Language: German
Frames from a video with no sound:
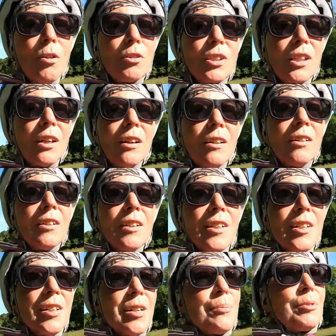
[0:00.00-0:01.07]
Auch der
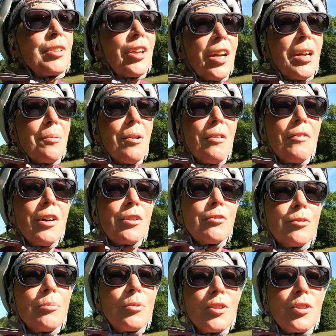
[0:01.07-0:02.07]
Betreiber war so ein